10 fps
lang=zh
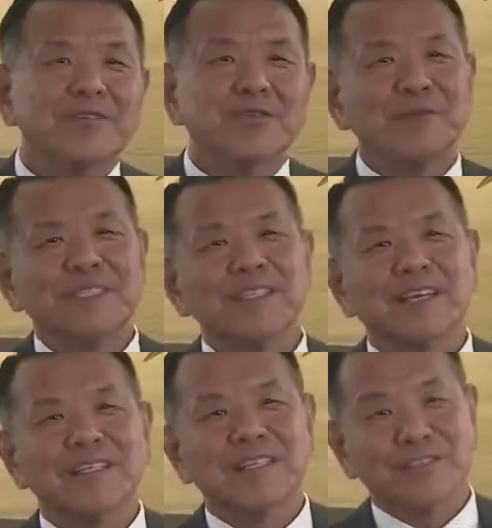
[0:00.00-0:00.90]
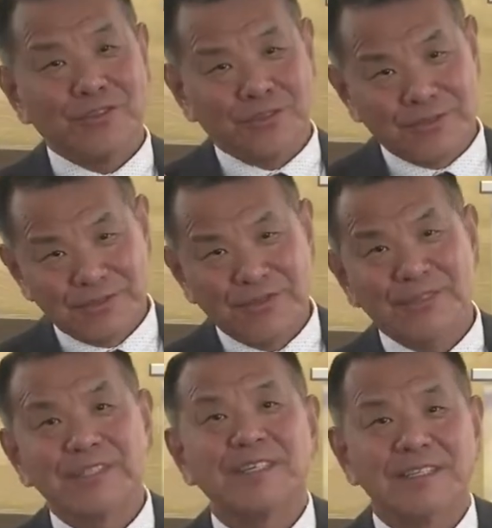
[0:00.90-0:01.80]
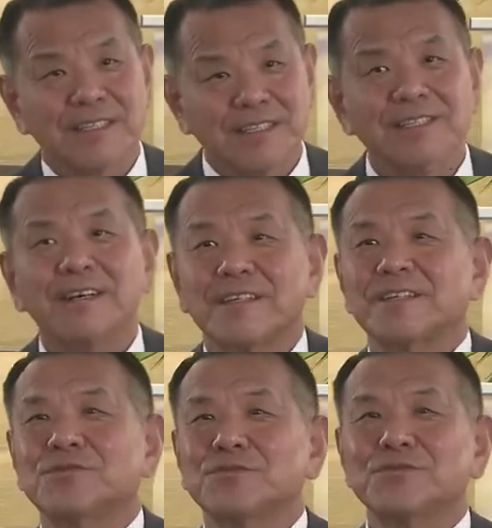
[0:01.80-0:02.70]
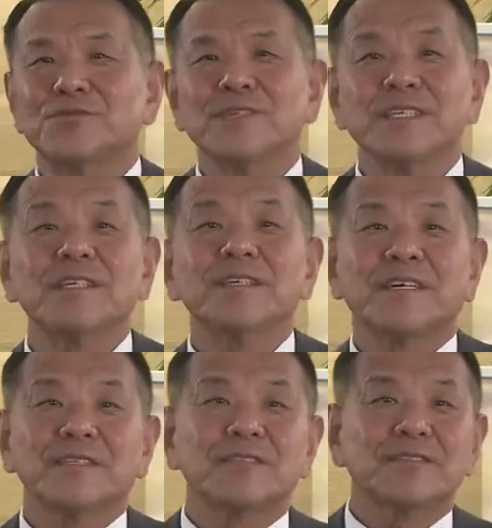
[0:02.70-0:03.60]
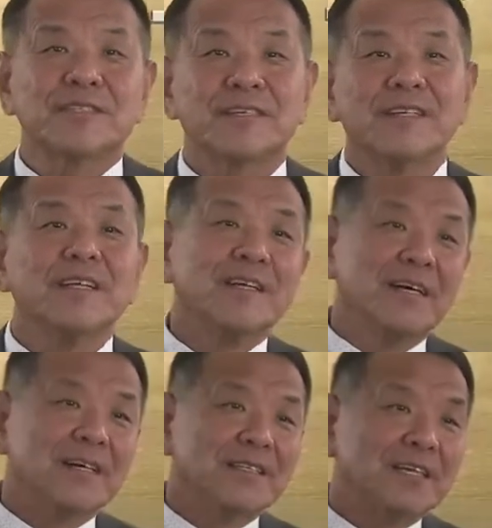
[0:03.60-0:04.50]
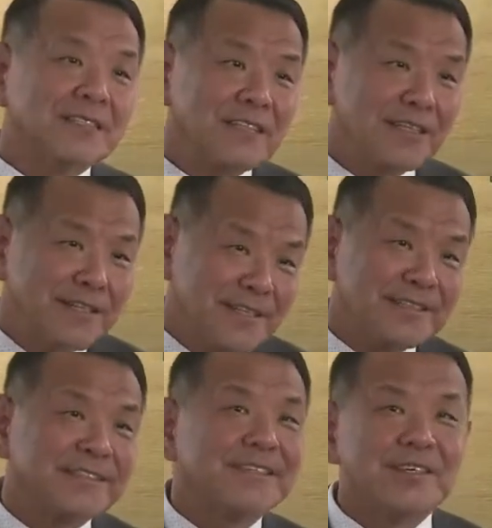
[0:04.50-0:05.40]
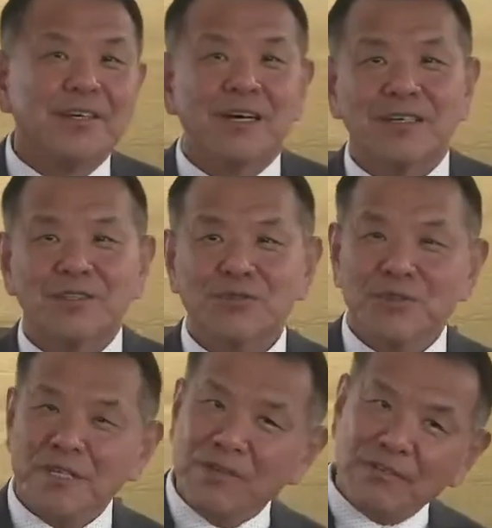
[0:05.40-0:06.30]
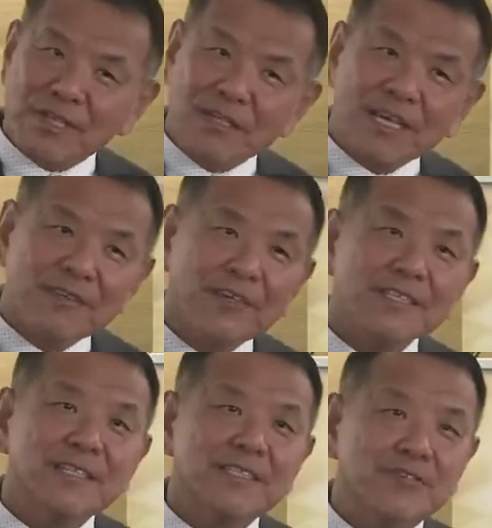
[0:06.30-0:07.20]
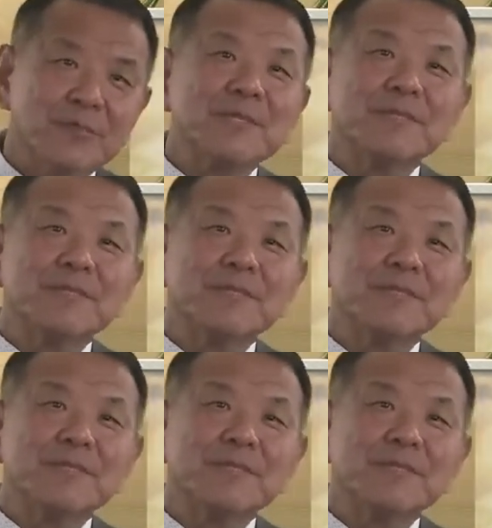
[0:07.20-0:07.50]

我们今天呢就这个得到了这个祝福，一个呢就是呃查斯丁尼，啊说也没有他的开放政策，我们怎